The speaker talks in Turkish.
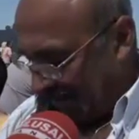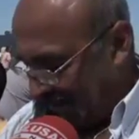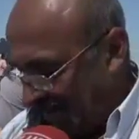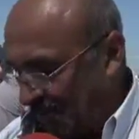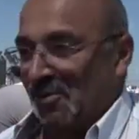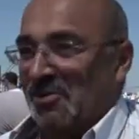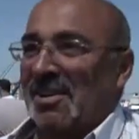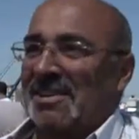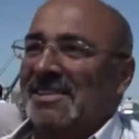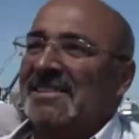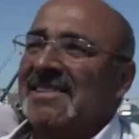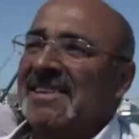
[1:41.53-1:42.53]
masayı
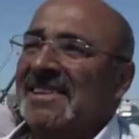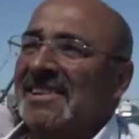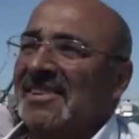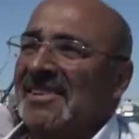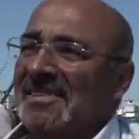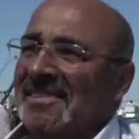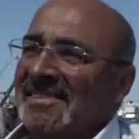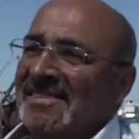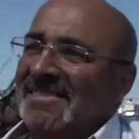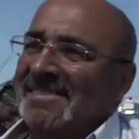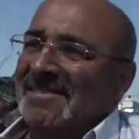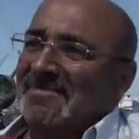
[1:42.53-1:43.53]
kurarız.
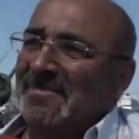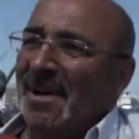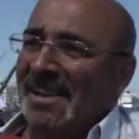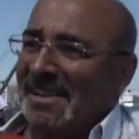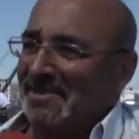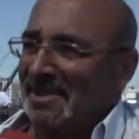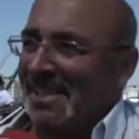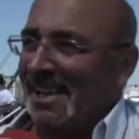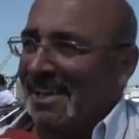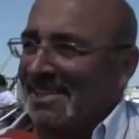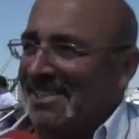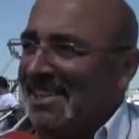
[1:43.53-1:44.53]
Balımızı
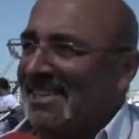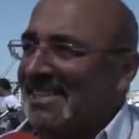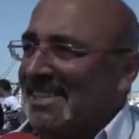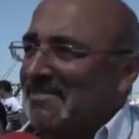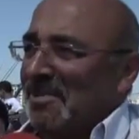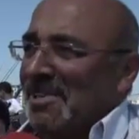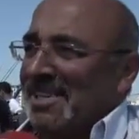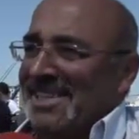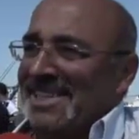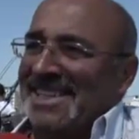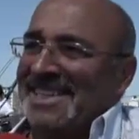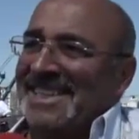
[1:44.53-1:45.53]
dağılacağız,
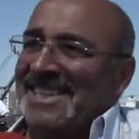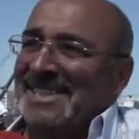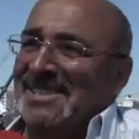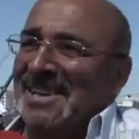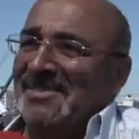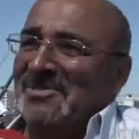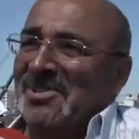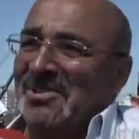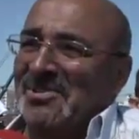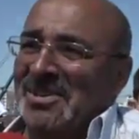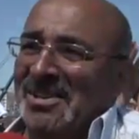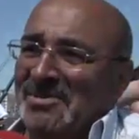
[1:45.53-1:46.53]
pişireceğiz, yiyeceğiz. Daha bundan
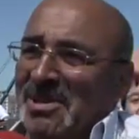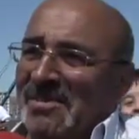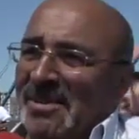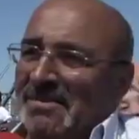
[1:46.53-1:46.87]
güzel bir şey